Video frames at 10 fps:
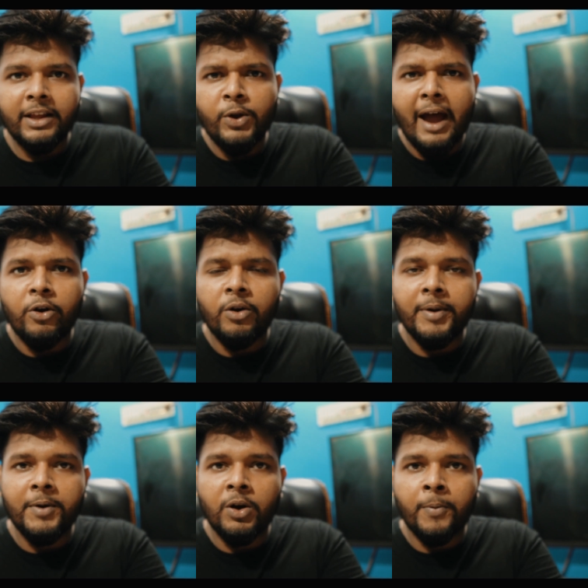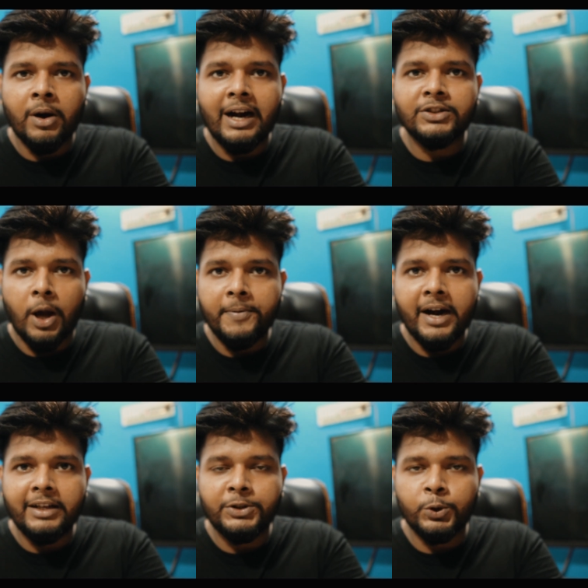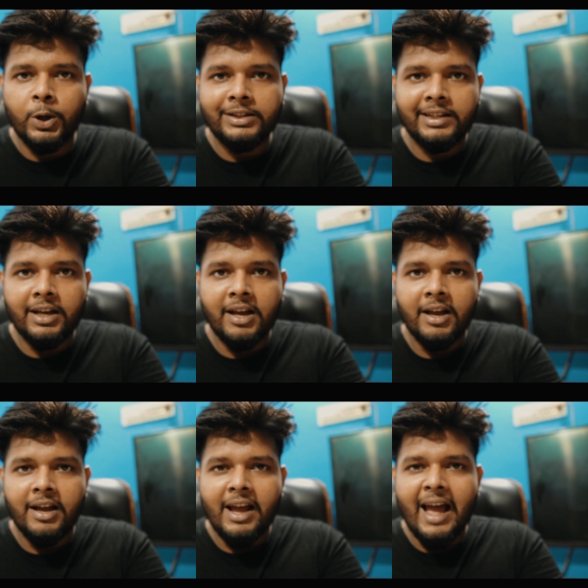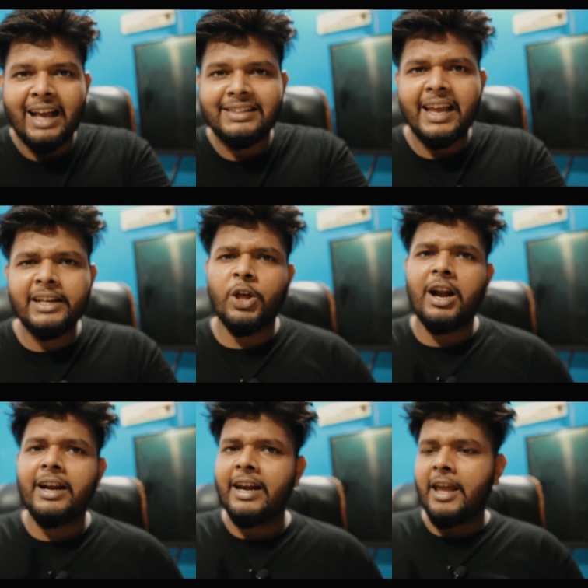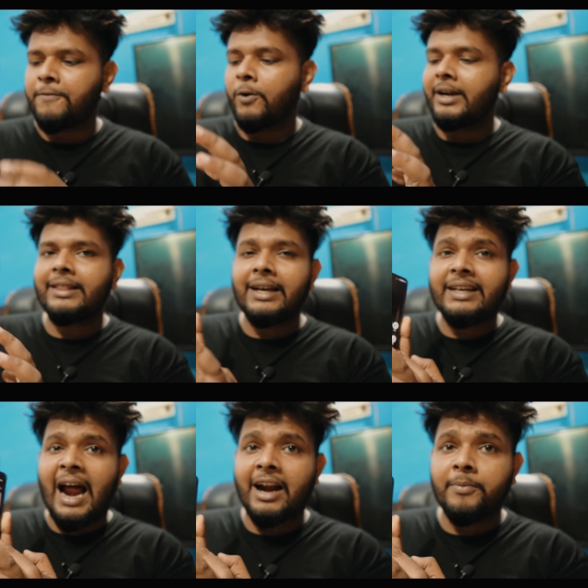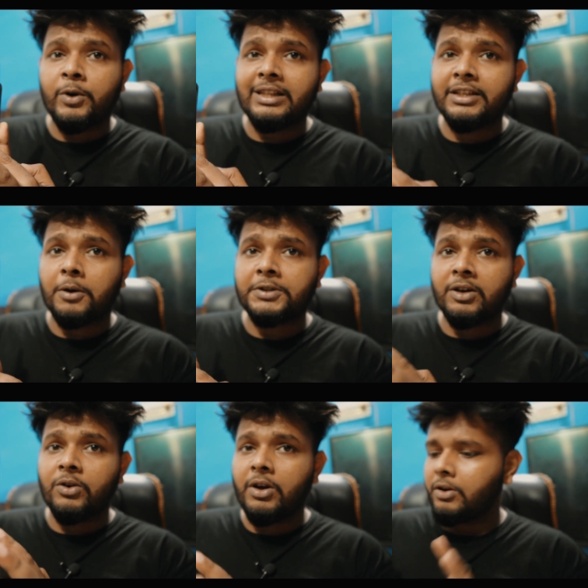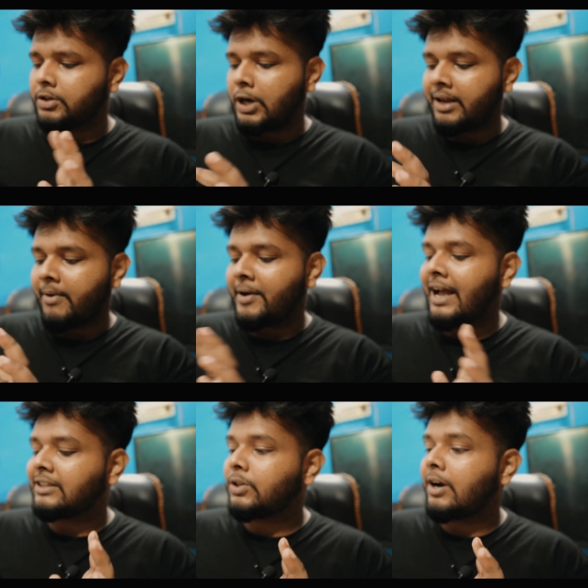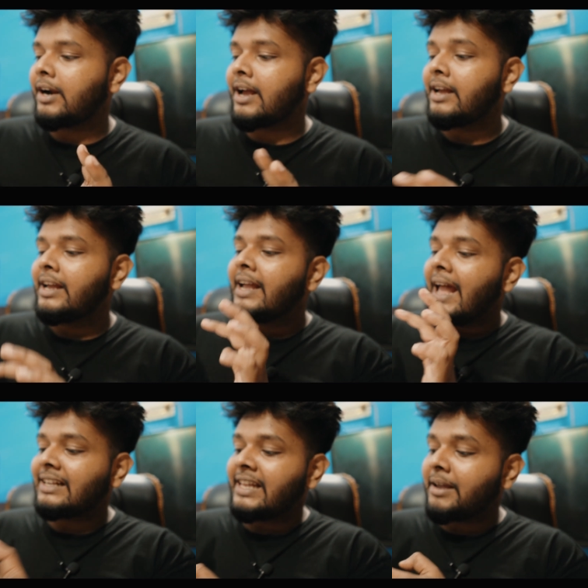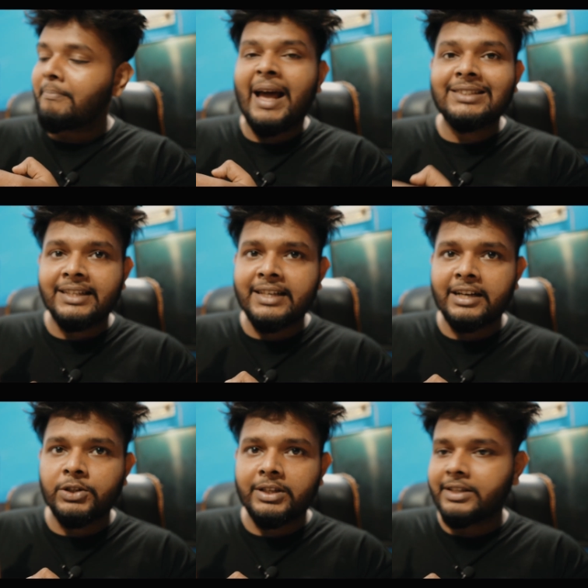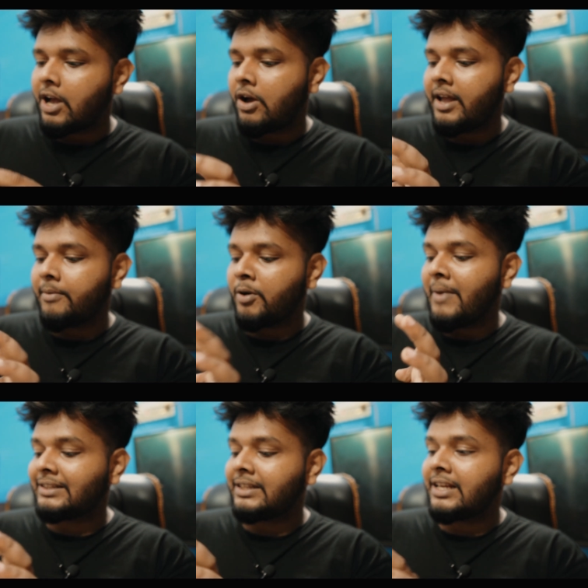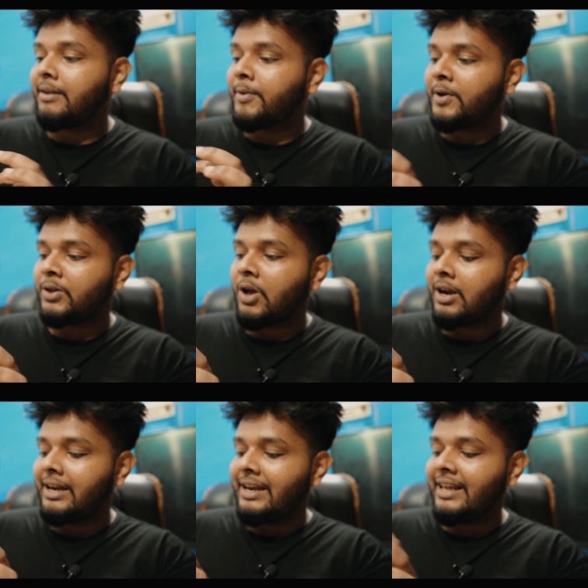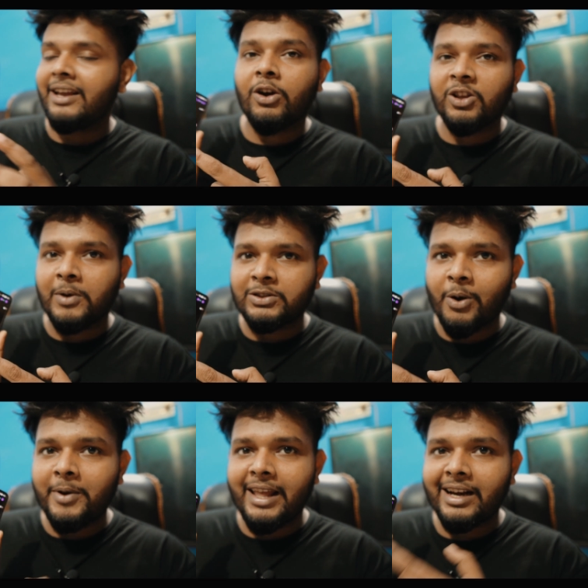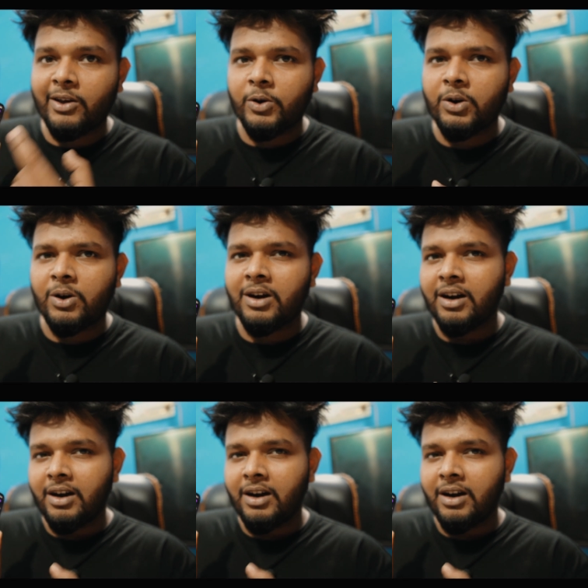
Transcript: কিন্তু এখনো বিভিন্ন প্রকার সফটওয়্যার ইস্যু রয়েছে অ্যাজ লাইক ধরেন এই ফোনটিতে ডার্ক মুডের যে অপশনগুলো এগুলো সঠিকভাবে কাজ করে না অ্যাজ লাইক ম্যাসেঞ্জারে যদি যাওয়া হয় এবং ম্যাসেঞ্জারে বিভিন্ন ধরনের লিঙ্ক অথবা ছবি দেখলে ওইগুলোর